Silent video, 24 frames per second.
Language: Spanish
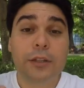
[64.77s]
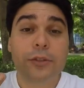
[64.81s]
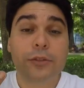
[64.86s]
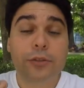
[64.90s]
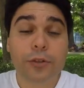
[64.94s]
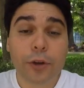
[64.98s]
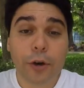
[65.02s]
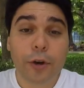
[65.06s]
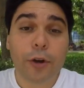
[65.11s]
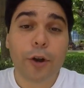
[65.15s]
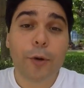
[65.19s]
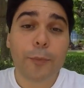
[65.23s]

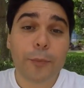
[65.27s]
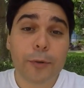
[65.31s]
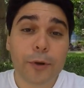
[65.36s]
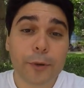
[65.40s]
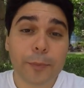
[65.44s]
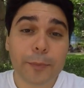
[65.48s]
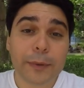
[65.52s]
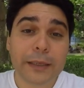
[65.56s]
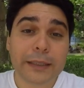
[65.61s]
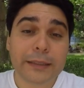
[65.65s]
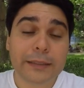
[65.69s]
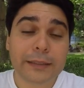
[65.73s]
solo por
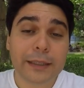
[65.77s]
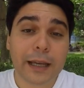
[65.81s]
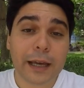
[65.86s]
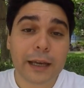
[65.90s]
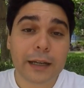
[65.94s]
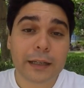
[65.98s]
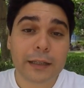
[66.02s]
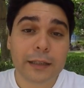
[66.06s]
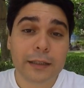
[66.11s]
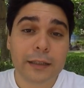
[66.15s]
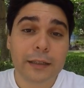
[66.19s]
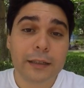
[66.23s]

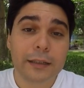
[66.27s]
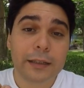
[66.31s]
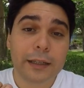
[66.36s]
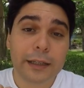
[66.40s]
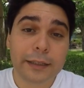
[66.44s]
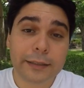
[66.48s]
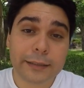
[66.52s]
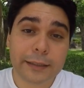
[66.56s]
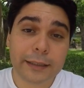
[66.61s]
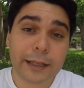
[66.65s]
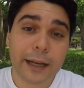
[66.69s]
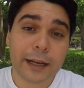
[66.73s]
pensar que
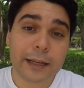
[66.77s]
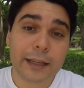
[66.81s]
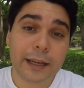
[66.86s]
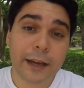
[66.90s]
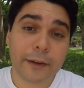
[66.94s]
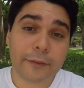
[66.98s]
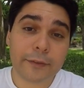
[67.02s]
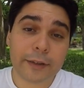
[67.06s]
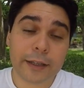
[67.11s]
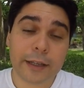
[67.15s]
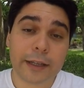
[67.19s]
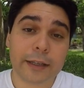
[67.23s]
si lo haría
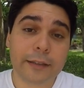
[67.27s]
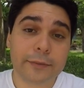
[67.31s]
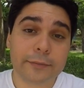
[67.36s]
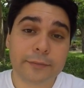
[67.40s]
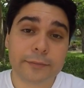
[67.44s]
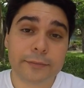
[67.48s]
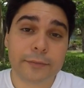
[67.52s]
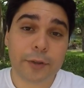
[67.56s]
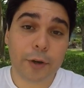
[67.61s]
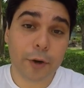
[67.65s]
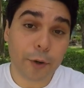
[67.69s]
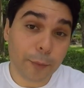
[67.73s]
bien
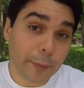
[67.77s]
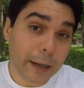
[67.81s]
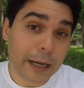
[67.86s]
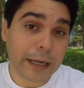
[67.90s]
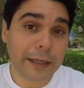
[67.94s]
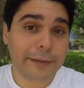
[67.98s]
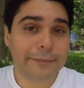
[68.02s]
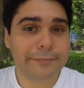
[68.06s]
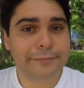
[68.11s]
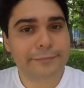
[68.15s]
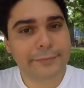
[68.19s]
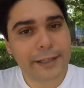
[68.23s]
o
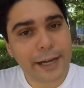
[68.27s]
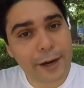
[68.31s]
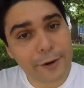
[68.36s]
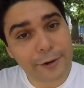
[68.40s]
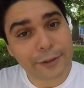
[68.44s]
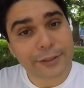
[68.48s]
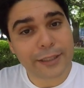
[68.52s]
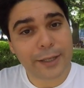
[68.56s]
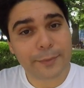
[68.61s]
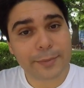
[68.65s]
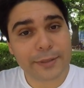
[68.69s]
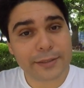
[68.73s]
mal a
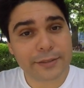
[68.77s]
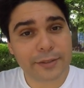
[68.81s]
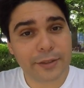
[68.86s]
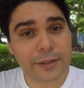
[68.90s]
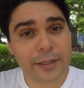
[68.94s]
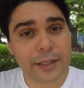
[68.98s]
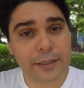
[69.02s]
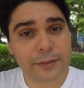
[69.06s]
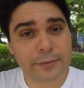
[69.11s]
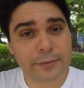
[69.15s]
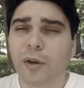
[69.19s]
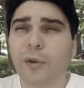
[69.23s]
otra
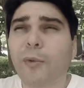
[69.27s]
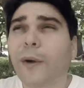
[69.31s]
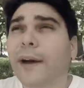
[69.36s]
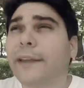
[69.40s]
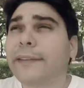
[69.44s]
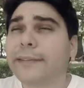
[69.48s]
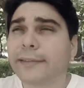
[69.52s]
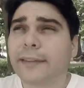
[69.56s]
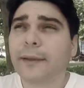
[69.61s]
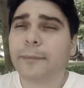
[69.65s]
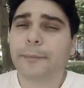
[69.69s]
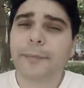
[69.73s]
persona.
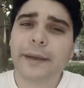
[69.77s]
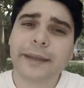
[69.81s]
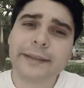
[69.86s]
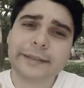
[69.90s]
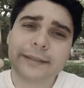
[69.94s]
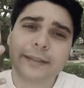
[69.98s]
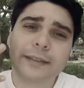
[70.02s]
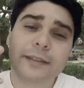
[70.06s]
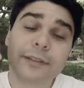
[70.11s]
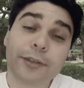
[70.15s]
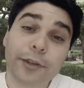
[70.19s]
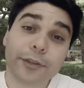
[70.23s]
¿Cuántas
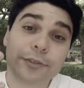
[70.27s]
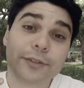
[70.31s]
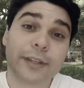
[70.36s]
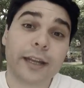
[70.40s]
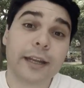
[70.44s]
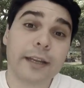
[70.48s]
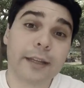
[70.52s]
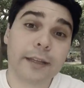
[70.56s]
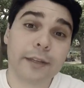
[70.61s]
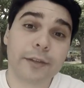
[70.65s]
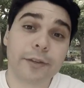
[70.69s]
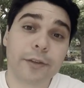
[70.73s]
veces no
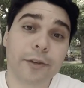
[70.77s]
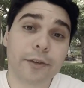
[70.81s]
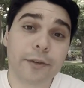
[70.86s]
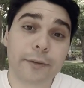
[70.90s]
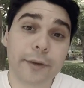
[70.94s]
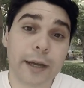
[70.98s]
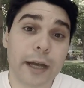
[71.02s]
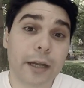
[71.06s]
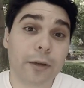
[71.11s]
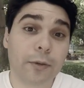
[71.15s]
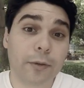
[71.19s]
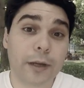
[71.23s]
salí yo
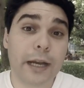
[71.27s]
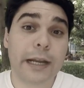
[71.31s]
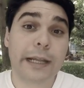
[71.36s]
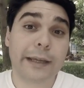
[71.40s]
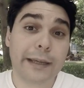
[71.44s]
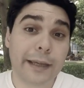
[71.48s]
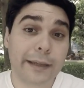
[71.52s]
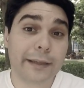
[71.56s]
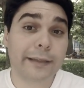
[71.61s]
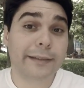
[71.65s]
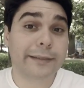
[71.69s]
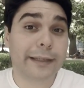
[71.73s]
a lugares
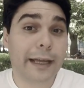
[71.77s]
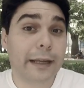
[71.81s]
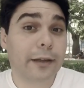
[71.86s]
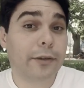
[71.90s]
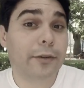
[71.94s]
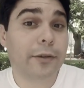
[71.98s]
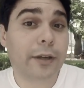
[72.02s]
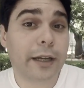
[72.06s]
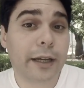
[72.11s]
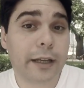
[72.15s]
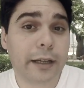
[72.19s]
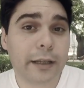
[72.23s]
que quizás
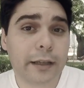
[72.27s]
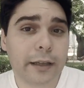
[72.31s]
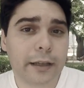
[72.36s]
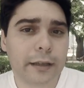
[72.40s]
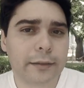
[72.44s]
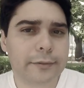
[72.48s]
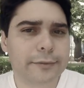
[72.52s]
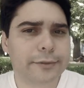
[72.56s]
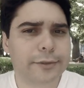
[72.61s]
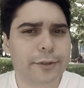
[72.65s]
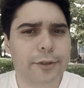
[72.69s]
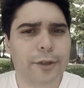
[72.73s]
no quería
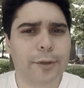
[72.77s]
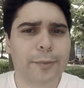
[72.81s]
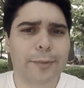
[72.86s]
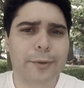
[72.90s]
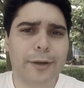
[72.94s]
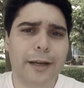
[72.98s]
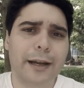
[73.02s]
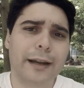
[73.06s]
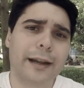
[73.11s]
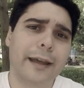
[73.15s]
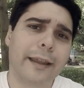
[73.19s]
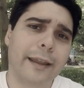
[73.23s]
solo
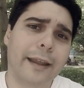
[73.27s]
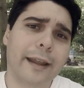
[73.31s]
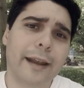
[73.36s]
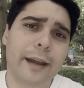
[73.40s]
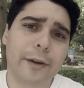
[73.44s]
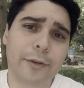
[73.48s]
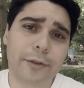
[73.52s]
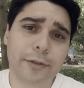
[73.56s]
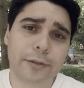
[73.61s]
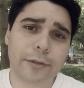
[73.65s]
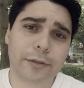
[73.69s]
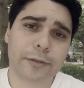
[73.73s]
por agradar a
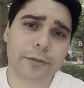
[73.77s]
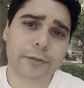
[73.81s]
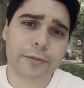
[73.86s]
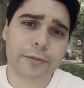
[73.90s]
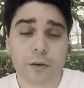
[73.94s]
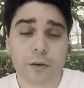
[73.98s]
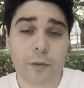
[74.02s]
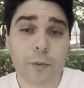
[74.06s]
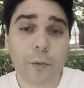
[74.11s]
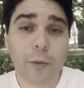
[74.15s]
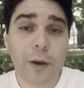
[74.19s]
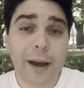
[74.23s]
otros?
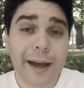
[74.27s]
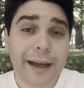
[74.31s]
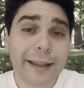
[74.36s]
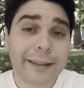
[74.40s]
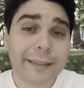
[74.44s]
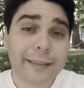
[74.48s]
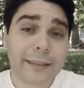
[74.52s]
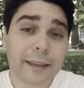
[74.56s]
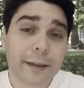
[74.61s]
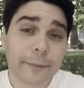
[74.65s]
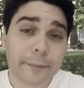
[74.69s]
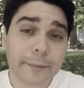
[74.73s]

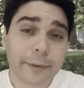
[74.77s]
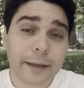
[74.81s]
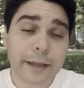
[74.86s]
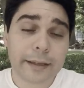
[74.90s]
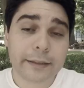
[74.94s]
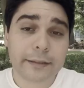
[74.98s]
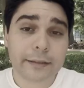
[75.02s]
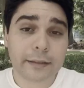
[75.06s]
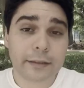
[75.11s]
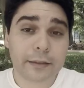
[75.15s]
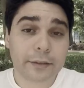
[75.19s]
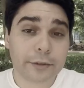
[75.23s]
¿Cuántas
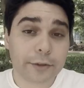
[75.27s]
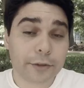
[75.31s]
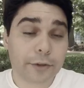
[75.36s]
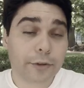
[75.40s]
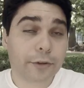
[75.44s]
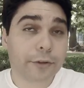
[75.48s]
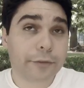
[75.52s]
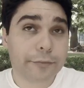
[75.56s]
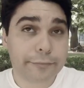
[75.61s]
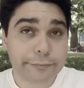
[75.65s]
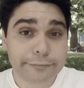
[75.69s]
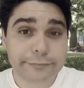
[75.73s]
veces
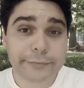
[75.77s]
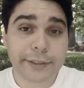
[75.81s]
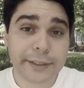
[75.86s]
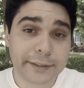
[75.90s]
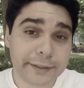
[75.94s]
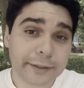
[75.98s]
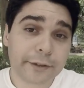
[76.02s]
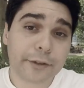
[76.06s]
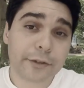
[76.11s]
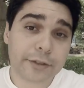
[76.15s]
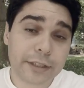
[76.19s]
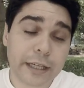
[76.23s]
no
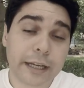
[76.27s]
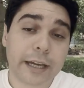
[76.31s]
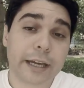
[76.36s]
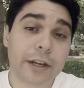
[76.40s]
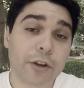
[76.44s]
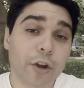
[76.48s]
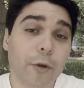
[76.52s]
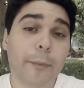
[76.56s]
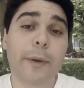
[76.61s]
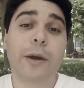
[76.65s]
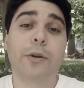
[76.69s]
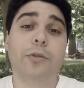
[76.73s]
hice cosas que
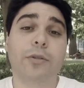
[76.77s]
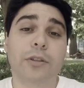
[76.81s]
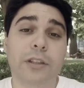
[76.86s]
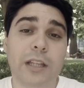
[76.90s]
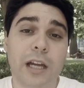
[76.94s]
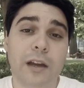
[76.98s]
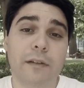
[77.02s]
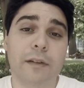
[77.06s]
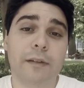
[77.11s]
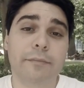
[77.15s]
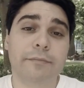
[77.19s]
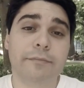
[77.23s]
no me
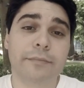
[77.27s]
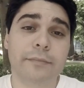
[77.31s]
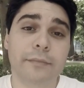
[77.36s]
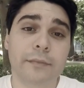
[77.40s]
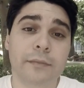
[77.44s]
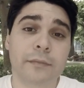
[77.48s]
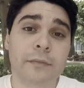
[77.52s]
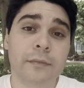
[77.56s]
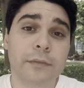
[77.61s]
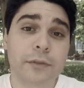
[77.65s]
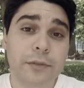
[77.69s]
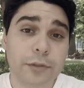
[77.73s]
gustaban
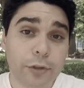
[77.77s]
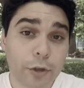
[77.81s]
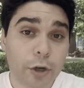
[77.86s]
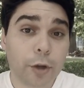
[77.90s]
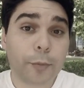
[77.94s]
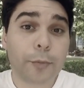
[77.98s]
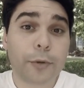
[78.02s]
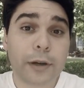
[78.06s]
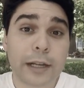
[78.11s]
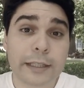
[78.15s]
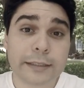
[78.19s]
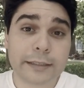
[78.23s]
solo
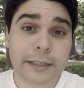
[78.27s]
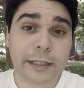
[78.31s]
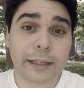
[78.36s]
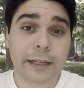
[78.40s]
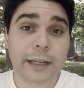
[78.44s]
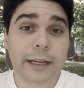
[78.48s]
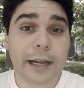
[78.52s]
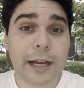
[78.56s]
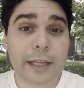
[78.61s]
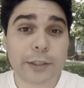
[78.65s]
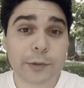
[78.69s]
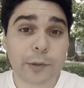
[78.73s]
por
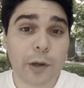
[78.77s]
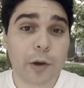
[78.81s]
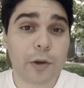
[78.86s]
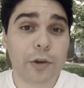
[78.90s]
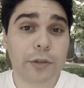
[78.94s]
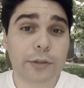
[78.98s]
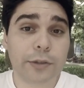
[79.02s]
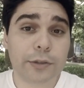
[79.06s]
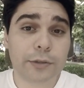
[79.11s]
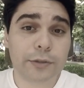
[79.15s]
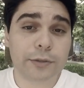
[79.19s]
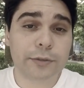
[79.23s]
hacerle caso a
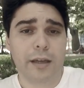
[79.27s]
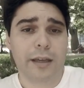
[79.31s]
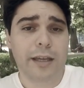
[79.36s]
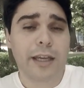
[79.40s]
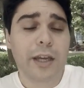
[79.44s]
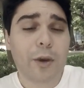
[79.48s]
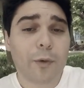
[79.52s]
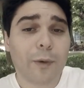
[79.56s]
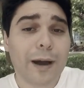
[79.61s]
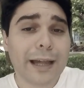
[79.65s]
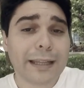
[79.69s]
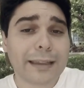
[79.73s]
otros?
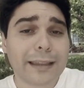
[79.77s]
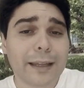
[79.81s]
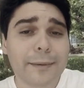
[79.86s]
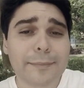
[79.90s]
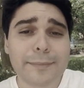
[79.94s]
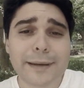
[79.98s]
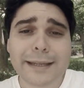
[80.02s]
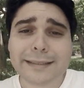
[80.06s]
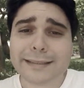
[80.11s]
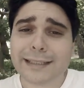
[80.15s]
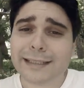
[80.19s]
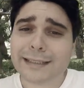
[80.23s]
¿Y cuántas
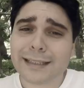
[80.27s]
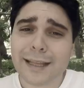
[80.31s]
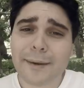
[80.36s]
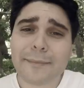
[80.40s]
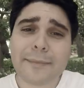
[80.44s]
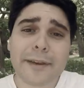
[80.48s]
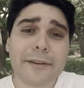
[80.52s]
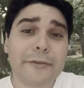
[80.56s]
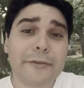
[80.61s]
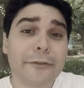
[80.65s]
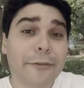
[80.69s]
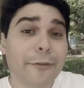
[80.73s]
veces
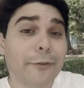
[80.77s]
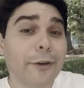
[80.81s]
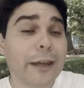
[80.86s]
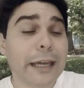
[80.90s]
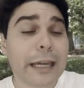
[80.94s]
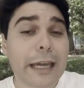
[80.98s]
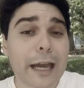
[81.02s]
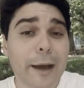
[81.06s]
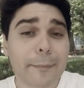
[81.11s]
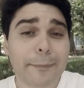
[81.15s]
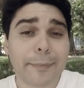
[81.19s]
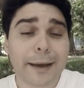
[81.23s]
también fui
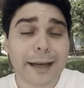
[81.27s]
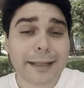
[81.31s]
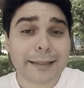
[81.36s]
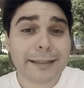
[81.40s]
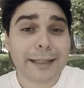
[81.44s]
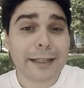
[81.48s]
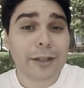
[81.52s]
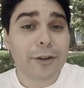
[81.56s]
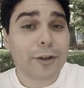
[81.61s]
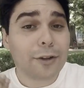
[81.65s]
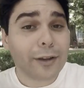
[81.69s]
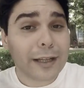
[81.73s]
incapaz
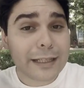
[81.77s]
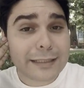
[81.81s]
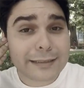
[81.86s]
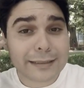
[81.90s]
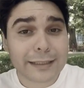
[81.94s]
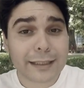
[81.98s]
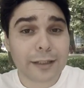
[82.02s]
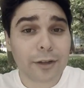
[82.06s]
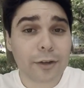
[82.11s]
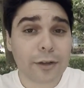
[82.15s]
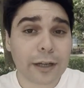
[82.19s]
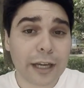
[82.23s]
de no
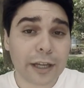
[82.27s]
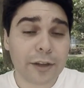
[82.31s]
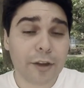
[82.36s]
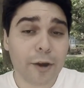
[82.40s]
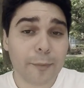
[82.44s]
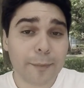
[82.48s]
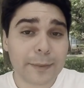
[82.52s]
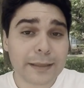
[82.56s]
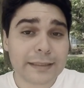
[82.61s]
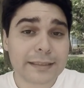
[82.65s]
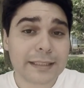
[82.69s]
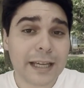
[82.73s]
decir lo que yo
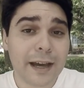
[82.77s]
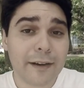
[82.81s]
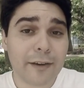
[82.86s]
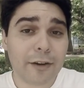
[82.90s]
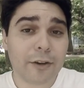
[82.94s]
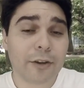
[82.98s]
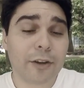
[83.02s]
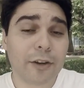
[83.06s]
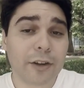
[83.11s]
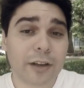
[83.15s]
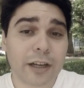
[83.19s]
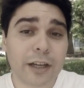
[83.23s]
pensaba
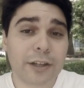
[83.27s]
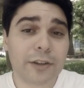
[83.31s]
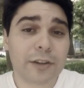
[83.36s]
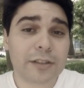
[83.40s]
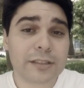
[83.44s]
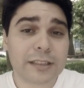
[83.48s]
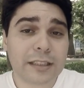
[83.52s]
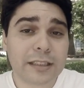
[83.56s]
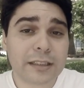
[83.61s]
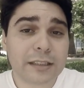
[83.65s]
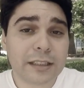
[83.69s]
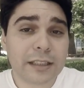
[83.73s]
o lo que yo
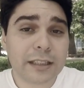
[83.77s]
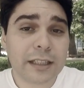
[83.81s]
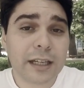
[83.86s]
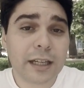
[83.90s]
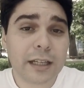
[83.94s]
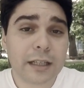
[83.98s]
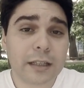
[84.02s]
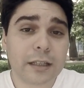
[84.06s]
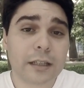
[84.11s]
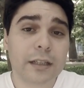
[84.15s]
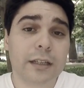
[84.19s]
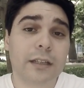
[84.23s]
sentía
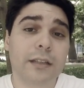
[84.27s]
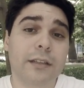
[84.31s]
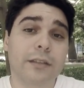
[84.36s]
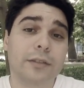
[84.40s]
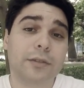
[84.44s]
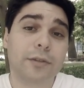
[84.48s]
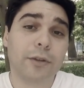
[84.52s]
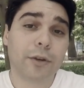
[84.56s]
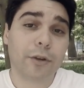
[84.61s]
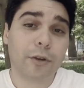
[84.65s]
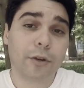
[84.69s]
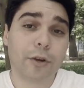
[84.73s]

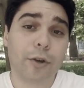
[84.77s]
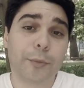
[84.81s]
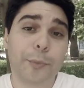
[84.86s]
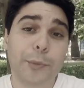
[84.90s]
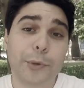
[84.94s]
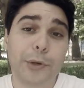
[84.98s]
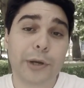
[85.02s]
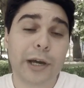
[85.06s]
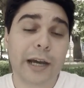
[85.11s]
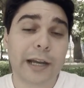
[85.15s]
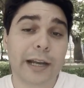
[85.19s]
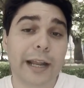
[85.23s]
solo
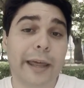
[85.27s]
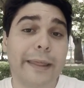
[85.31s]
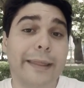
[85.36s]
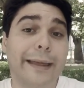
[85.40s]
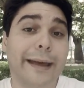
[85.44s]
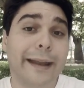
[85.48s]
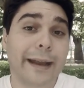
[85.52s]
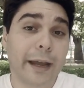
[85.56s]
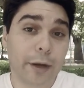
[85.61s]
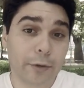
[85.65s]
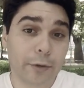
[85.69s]
por agradar a